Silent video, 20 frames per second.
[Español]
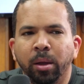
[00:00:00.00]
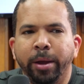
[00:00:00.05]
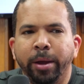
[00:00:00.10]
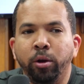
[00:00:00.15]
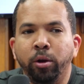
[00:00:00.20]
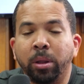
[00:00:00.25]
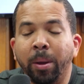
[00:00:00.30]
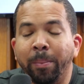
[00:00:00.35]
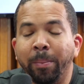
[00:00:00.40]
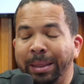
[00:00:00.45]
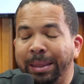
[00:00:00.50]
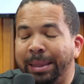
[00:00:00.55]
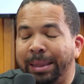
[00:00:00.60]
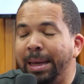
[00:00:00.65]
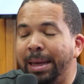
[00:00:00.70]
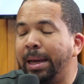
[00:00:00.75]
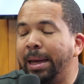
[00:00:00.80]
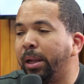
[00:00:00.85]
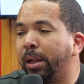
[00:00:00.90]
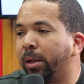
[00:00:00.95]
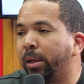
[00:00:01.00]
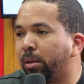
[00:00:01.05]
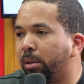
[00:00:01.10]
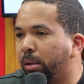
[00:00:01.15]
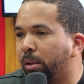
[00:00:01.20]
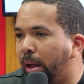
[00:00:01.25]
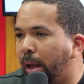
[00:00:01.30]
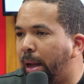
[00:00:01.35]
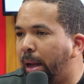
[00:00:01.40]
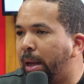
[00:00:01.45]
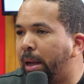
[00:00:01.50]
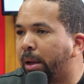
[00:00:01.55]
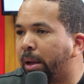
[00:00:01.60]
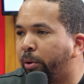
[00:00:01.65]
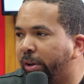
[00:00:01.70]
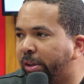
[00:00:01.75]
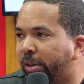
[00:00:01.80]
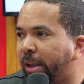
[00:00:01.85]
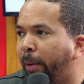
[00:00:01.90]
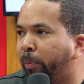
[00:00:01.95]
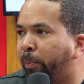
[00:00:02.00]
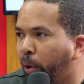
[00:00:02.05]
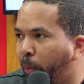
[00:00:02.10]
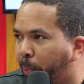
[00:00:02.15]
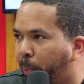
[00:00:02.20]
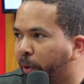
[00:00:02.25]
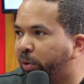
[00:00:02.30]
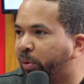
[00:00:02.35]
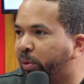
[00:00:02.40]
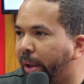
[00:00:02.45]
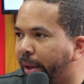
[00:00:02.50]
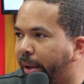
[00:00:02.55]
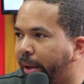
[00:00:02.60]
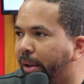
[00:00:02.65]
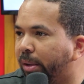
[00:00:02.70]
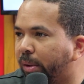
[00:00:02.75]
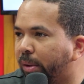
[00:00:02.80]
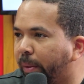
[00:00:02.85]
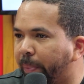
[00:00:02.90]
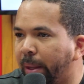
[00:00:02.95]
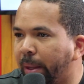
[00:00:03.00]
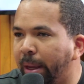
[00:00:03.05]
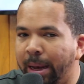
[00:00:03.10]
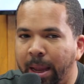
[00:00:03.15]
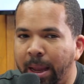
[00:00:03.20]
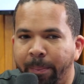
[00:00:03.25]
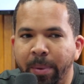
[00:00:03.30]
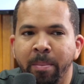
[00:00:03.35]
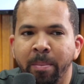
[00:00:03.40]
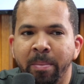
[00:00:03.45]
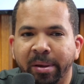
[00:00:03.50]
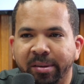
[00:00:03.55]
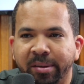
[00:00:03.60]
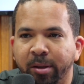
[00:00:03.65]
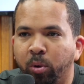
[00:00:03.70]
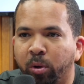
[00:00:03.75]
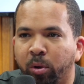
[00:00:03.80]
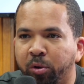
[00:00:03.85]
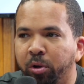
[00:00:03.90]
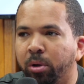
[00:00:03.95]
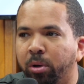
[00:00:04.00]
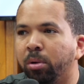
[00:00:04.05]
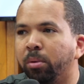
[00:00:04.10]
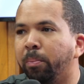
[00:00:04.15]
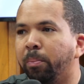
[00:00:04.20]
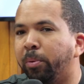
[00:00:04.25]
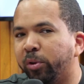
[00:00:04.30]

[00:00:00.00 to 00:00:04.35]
Ellos también tienen a Christoph Porzingis en la misma situación.